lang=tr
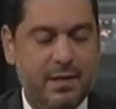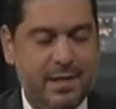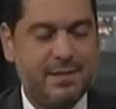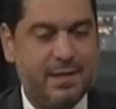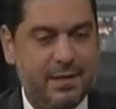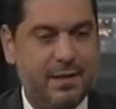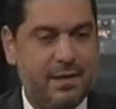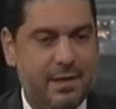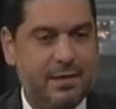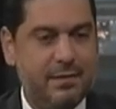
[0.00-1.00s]

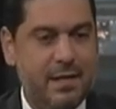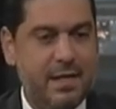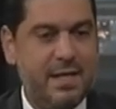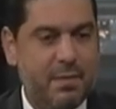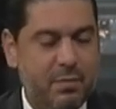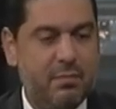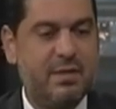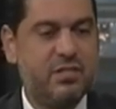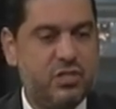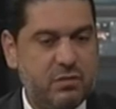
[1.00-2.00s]
yasaların
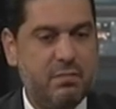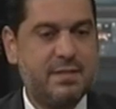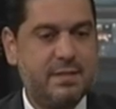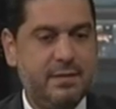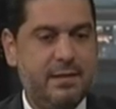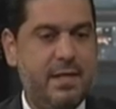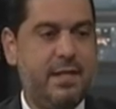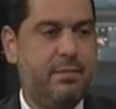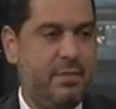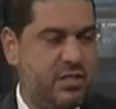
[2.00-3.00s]
yapılması, çıkması,
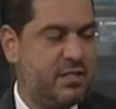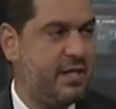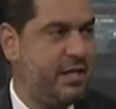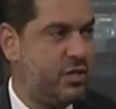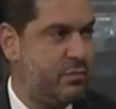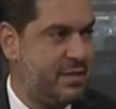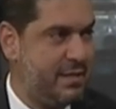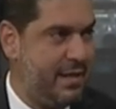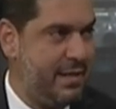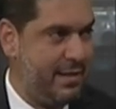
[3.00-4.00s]
meclisten
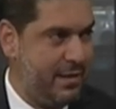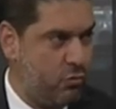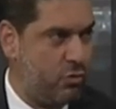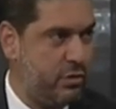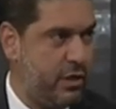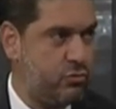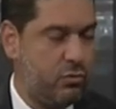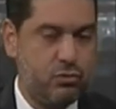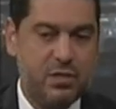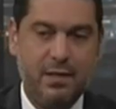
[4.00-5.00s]
geçmesiyle ilgili
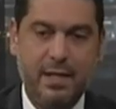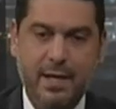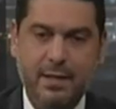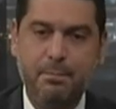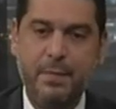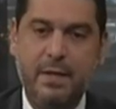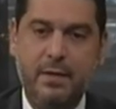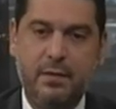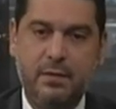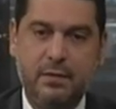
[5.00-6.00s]
koordinasyonu sağlayan
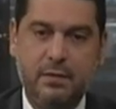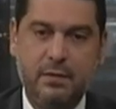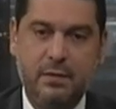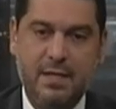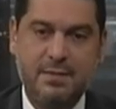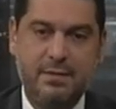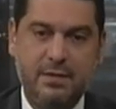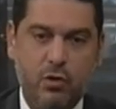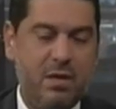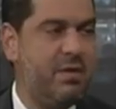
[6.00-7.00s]

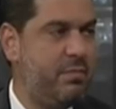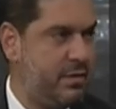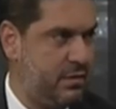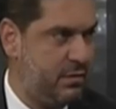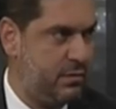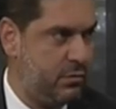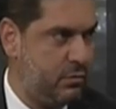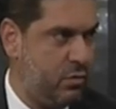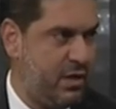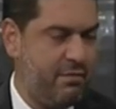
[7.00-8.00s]
aslında önemli bir
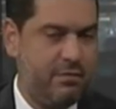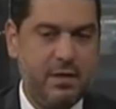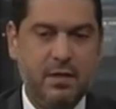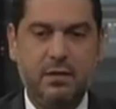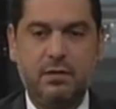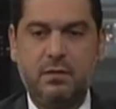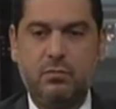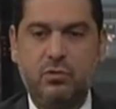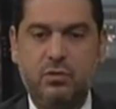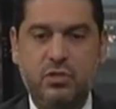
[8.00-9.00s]
görev.
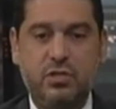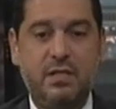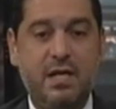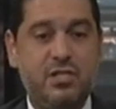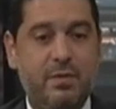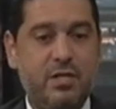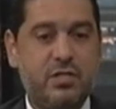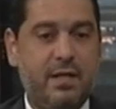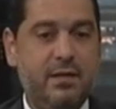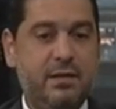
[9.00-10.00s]
bunun dışında ilçe
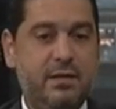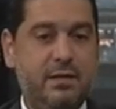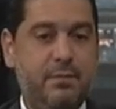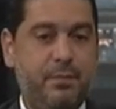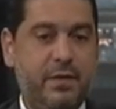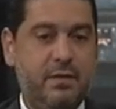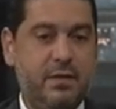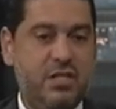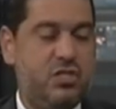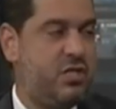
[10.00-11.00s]
başkanlığı, e,
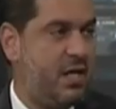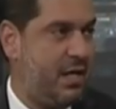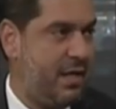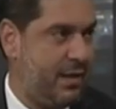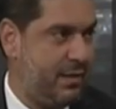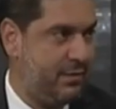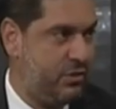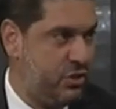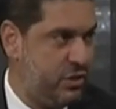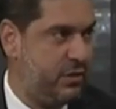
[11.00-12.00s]

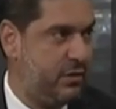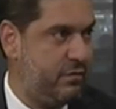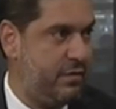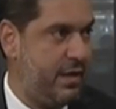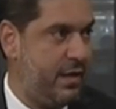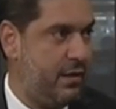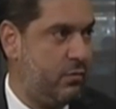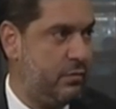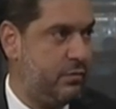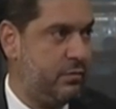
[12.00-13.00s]
icracı ve
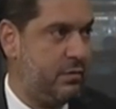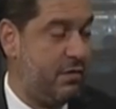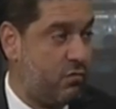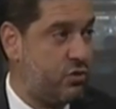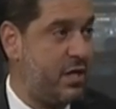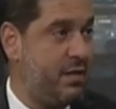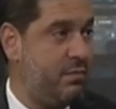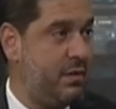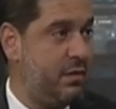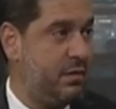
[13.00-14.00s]
e, Lefkoşa gibi